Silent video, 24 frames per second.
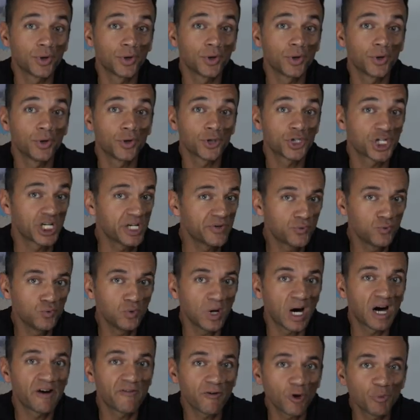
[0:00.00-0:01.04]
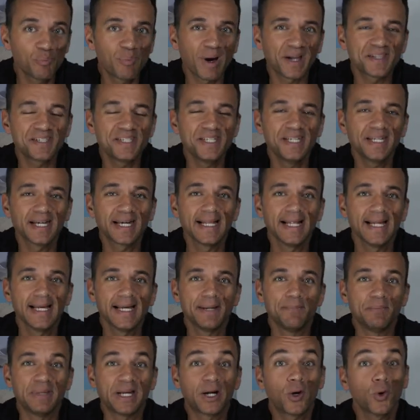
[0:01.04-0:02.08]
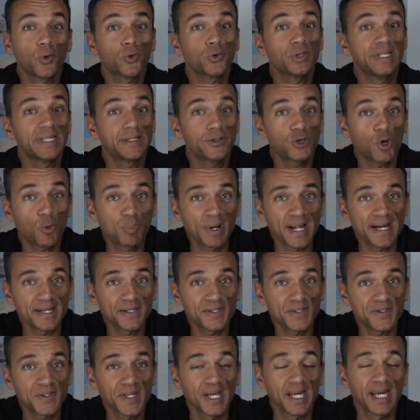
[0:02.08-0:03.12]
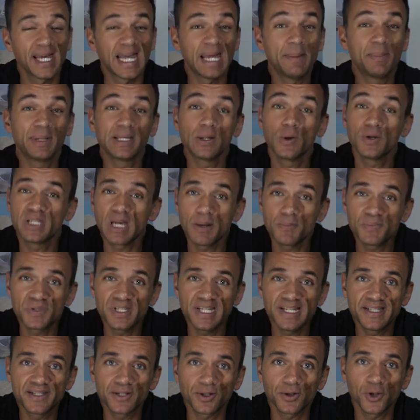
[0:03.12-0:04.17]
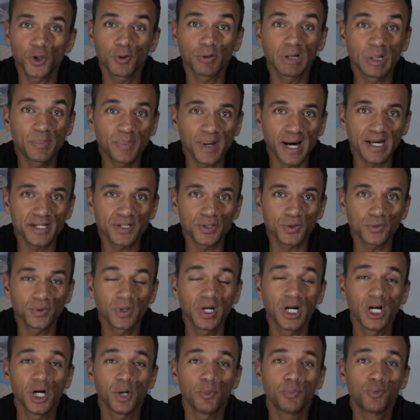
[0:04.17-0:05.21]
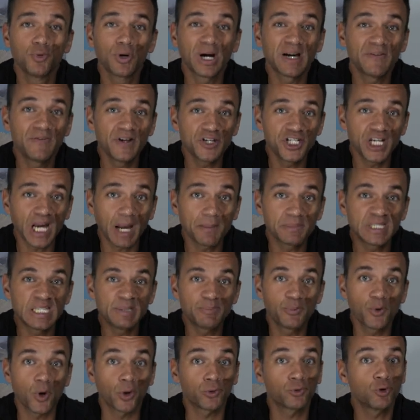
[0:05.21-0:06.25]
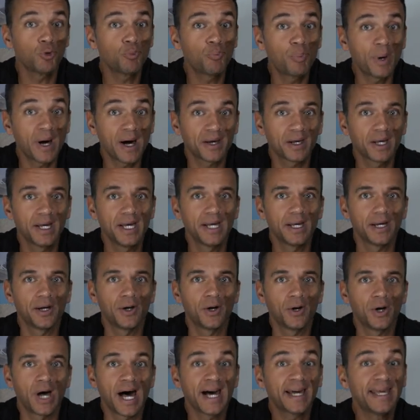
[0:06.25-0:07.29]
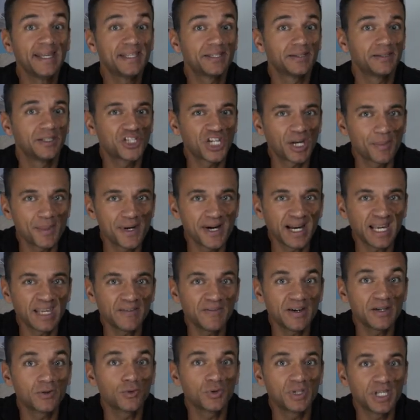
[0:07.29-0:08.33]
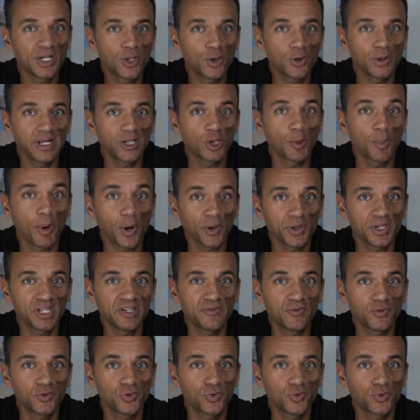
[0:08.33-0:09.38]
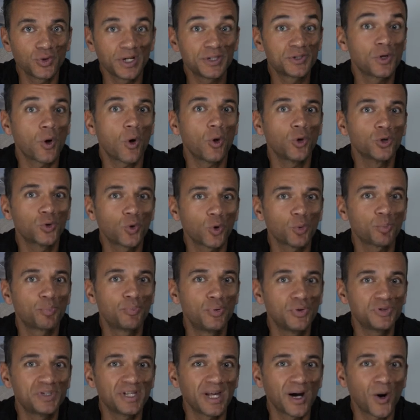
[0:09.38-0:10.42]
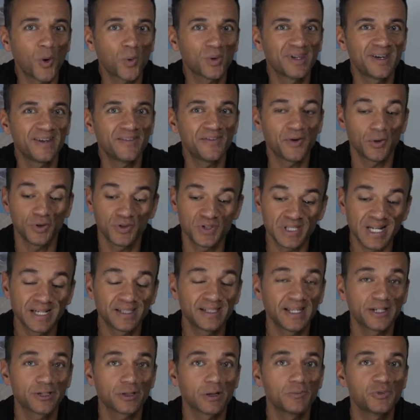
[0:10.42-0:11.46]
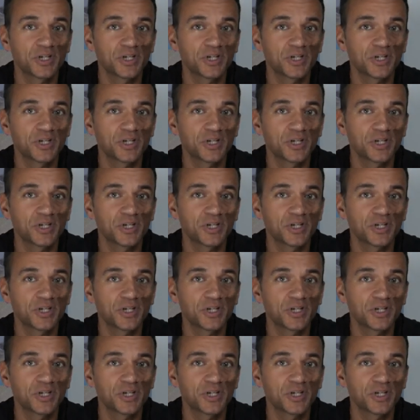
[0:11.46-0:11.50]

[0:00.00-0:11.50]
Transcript: euh, chez vous avant de partir, mais quand on est sur place, eh bien, il y a aussi un petit temps de préparation pour réfléchir un petit peu. D'une part, euh, à qui ça n'est jamais arrivé de décoller, de prendre des photos et de se rendre compte plus tard qu'on avait une saleté sur